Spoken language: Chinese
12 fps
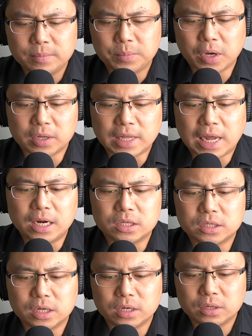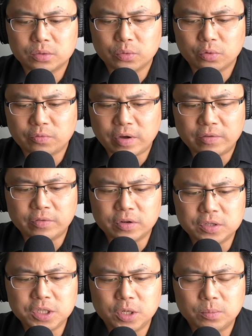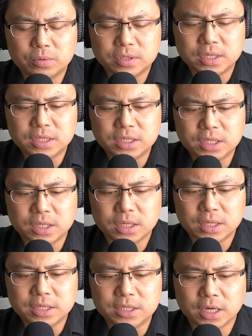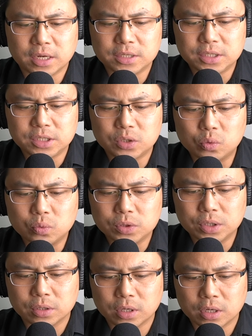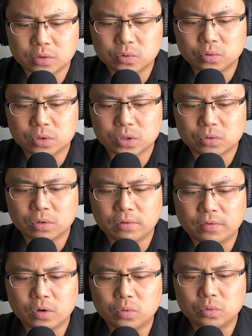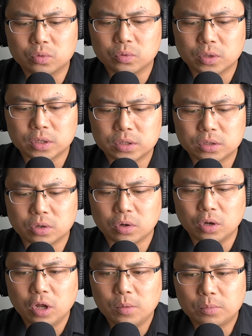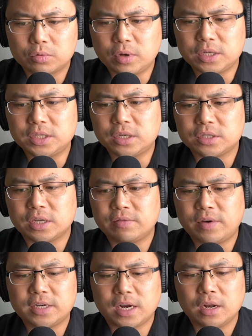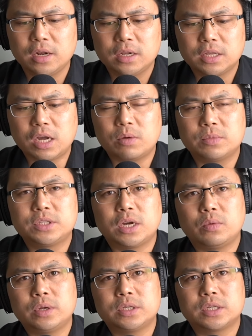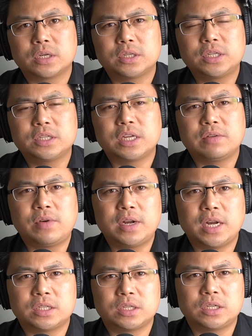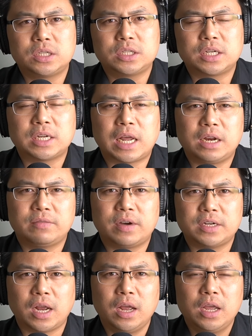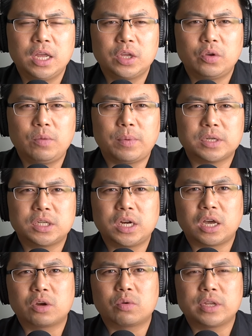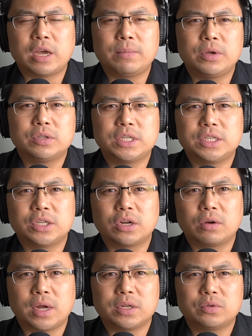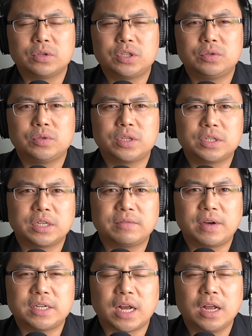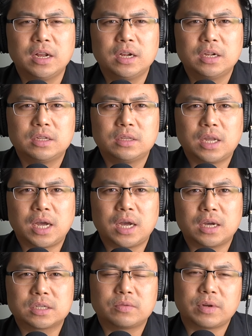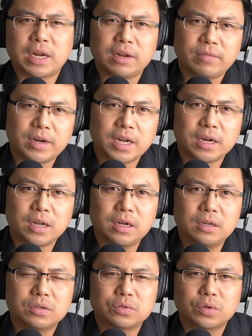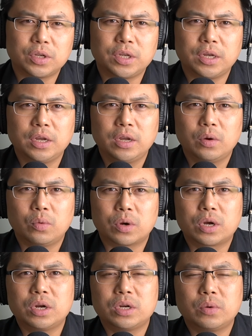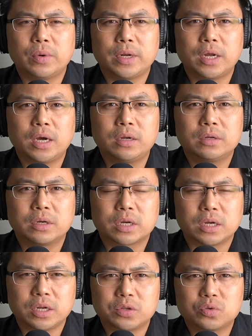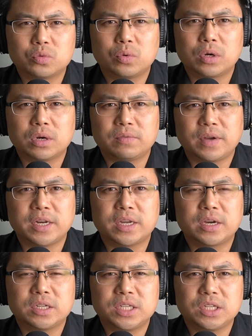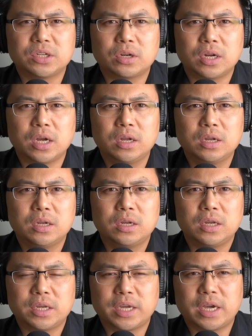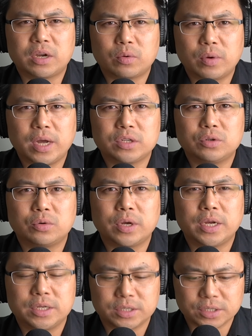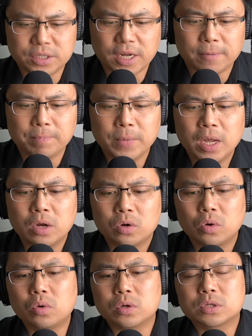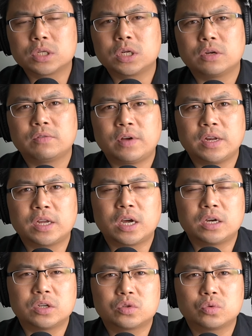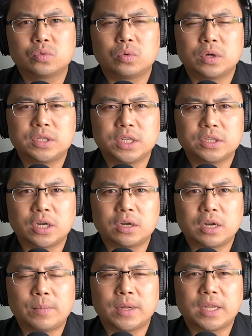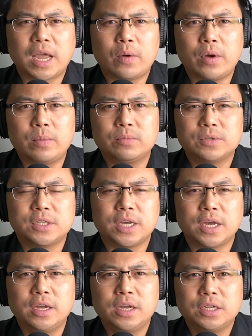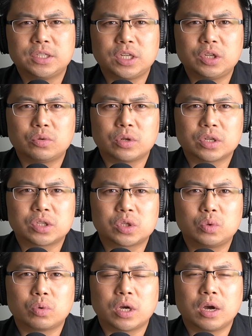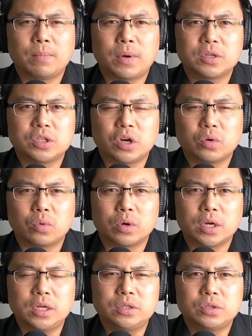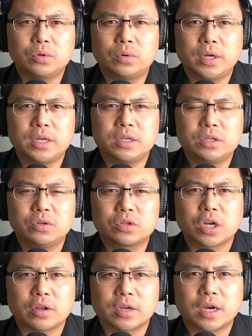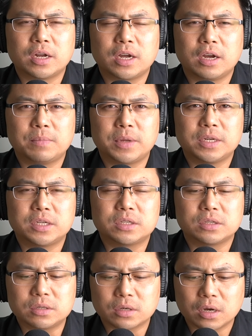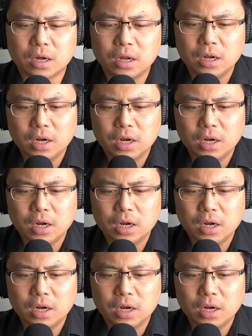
表达了这个与梵方进一步增进理解、积极互信啊，促使双方互动的势头不断向前发展。那我们想问，这个向前发展指的是向哪里发展？因为本身两个国家没有建交的话，你说继续向前发展，那是往哪里发展呢？所以，我个人认为呢，可能中国和梵蒂冈的建交呢。应该很快就会实现。如果是梵蒂冈和中国建交，那么台湾目前仅有的十五个邦交国呢，就会又少一个啊，变成十四个。